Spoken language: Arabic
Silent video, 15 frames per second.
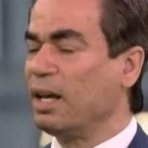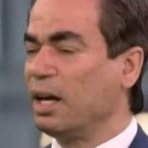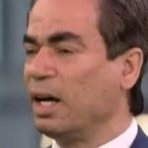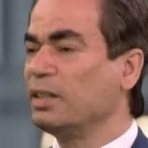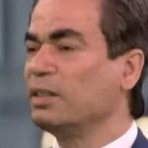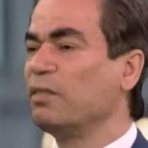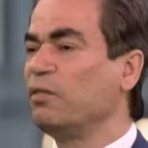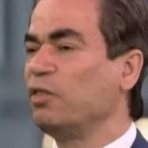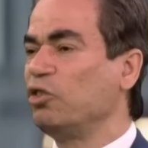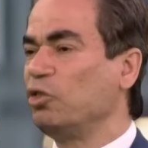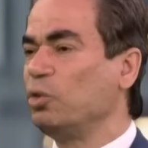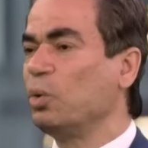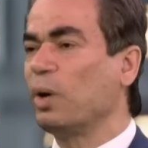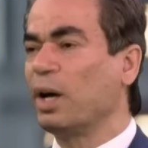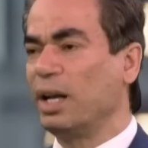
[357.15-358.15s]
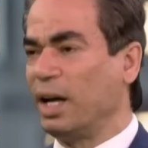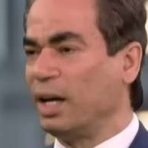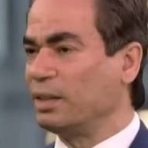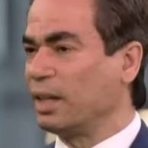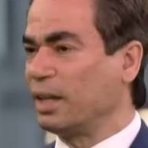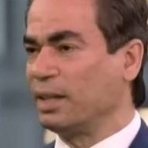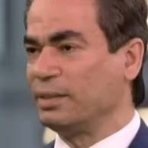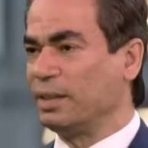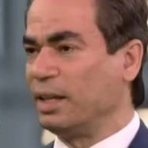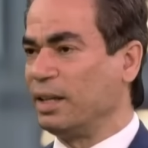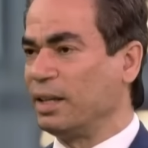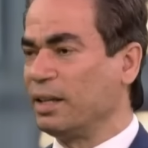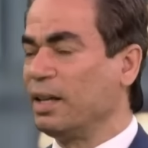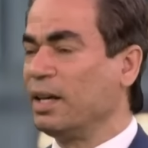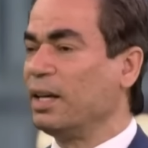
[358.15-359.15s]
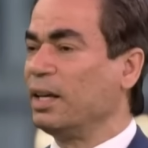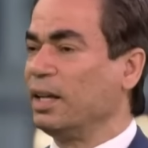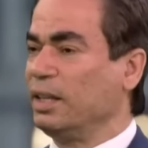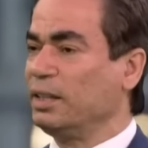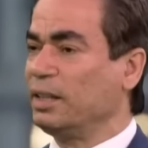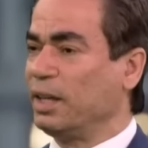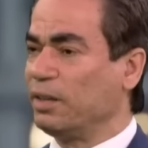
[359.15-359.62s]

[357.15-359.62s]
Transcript: أيضا في الشيوخ العادة كذلك حين